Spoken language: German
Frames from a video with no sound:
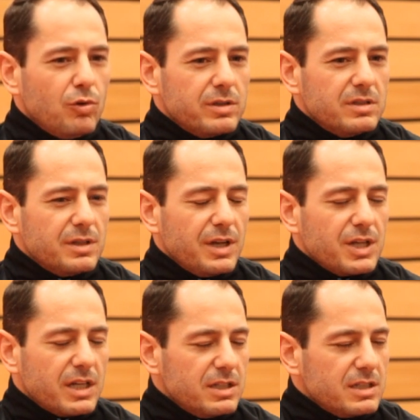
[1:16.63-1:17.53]
Und
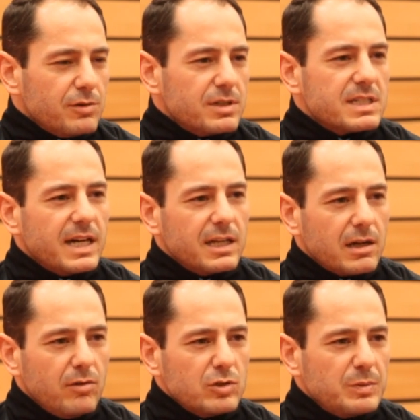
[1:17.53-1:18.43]
äh, ich hatte das auch eine
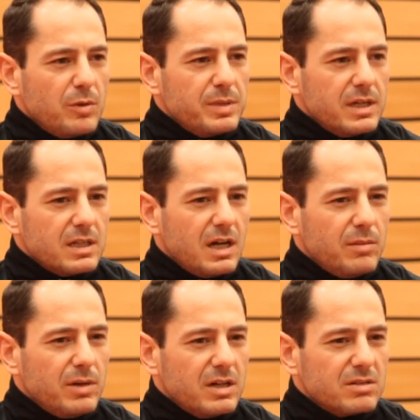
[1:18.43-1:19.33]
Zeit lang
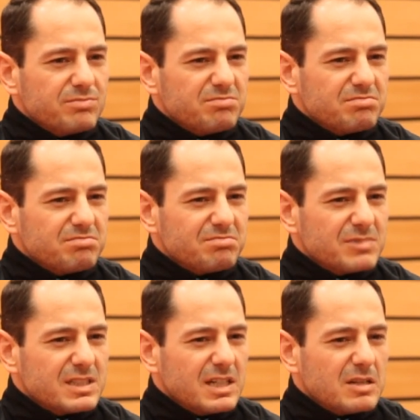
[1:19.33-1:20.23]
ausprobiert, aber
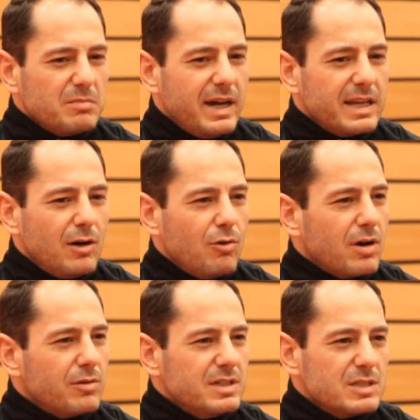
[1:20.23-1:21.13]
das hat in meinen
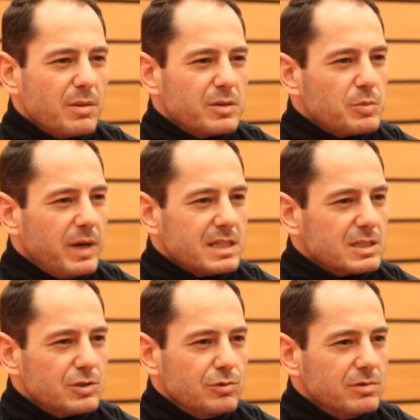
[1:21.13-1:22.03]
Augen auch nichts mehr mit
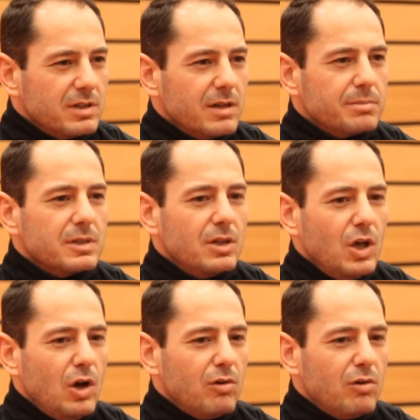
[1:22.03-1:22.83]
Spaß zu tun gehabt.